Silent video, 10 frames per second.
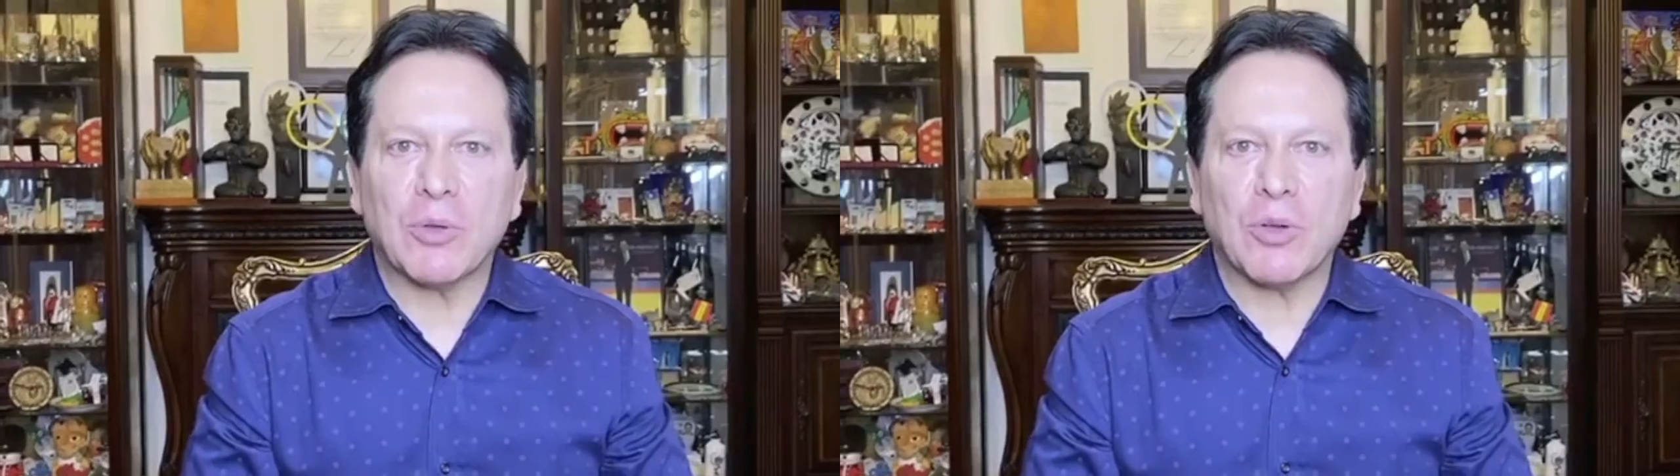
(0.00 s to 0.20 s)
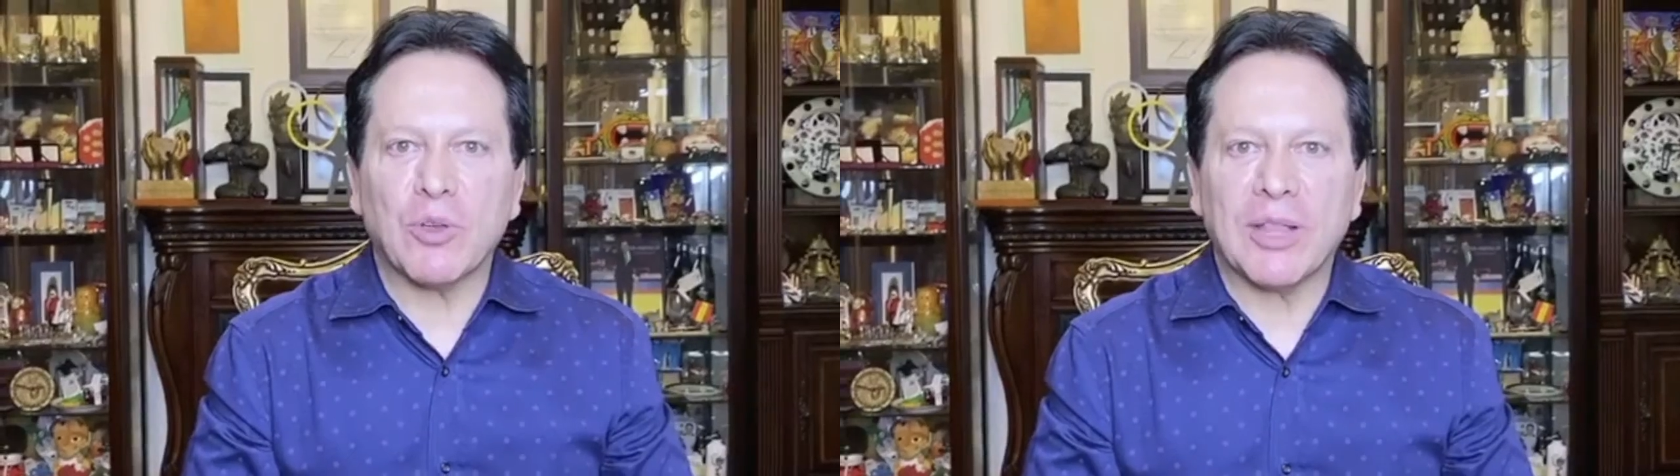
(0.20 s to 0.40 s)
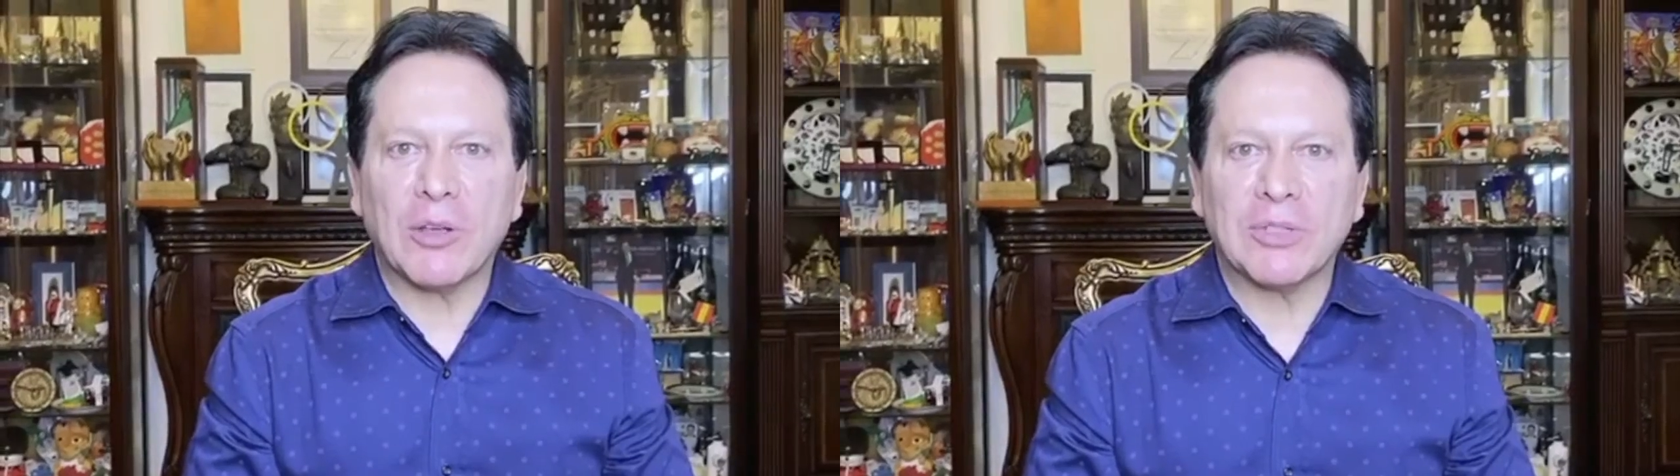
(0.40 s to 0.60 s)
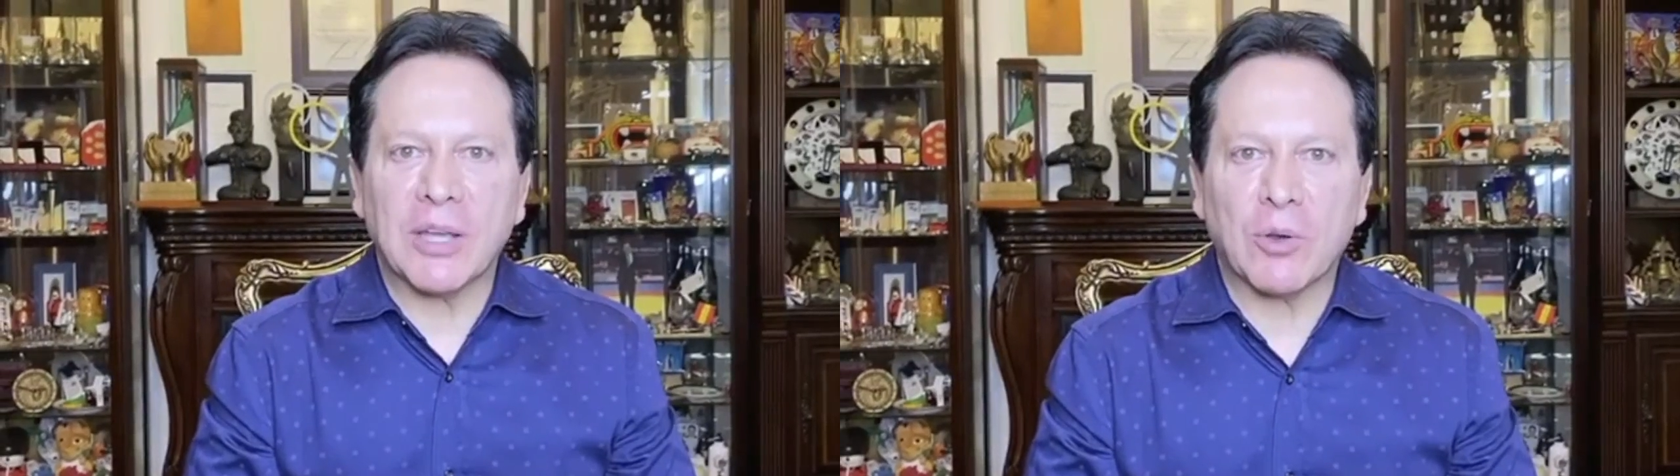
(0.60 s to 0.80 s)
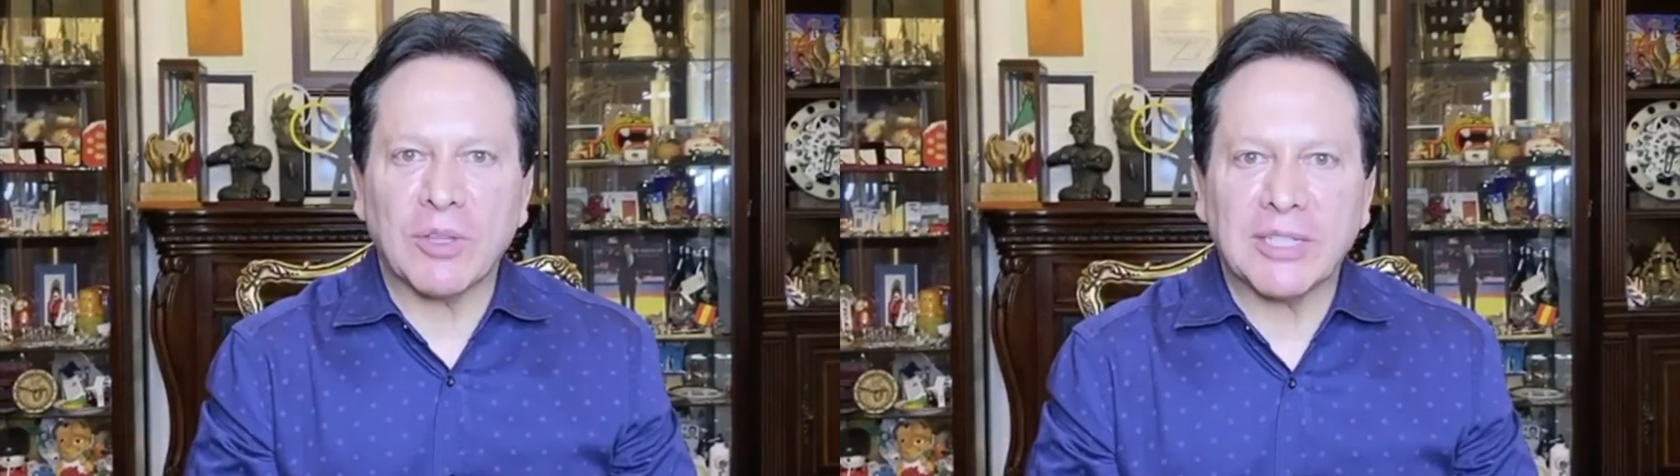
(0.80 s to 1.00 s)
Tokio, nado
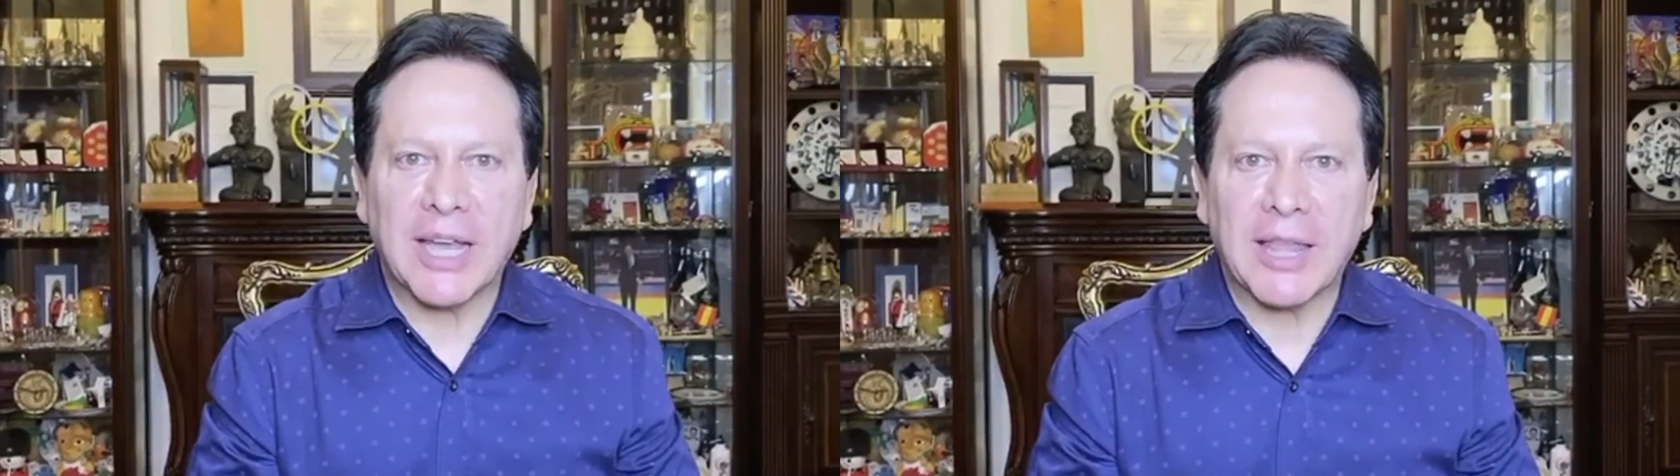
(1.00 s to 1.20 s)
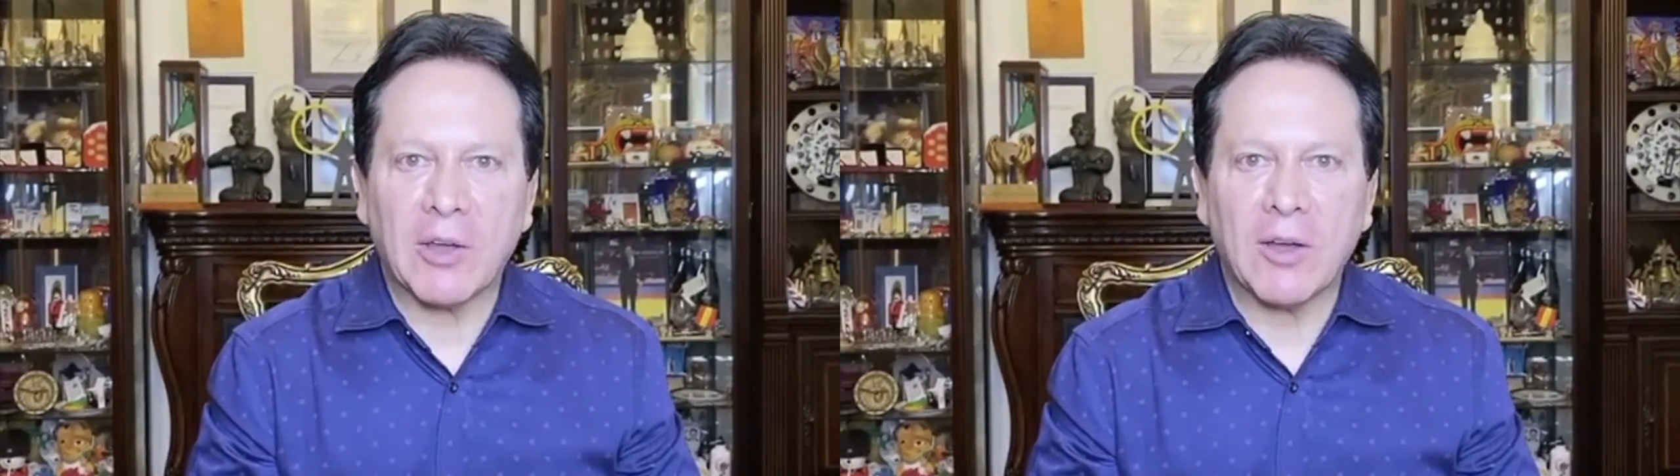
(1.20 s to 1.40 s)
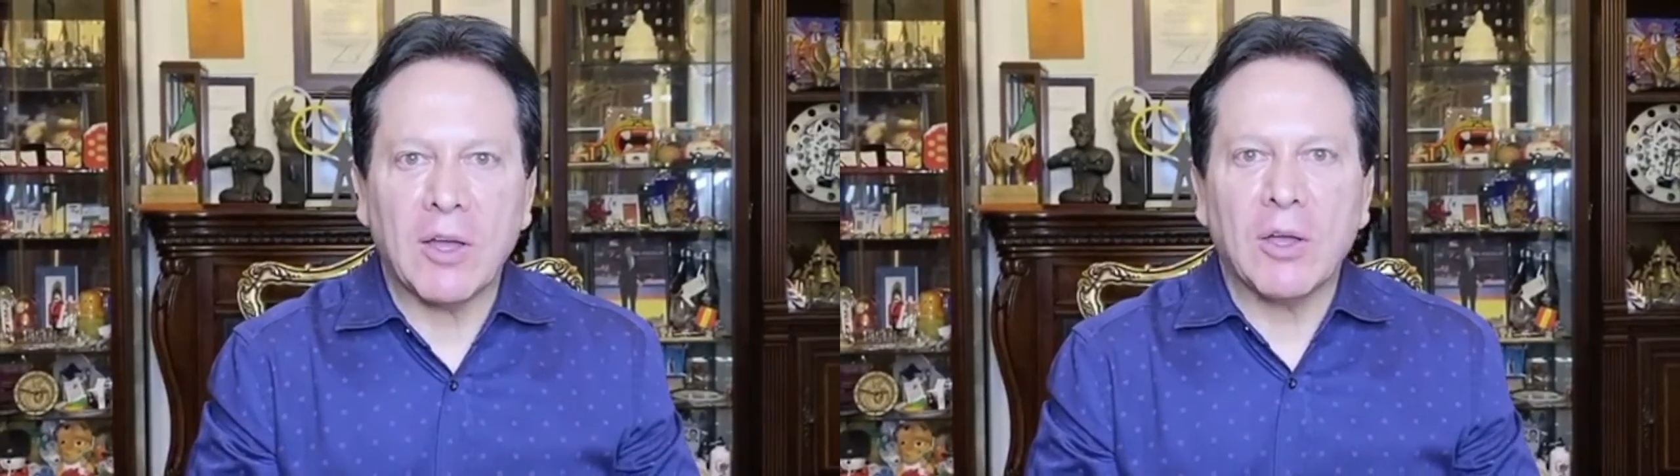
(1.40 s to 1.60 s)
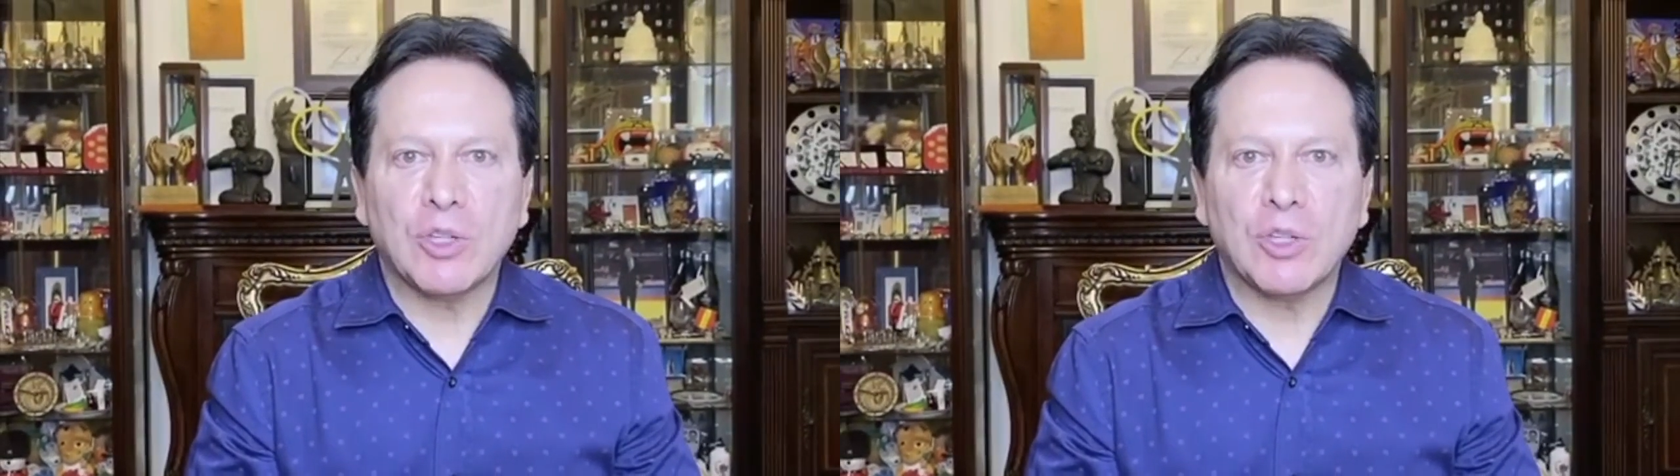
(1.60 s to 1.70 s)
sincronizado,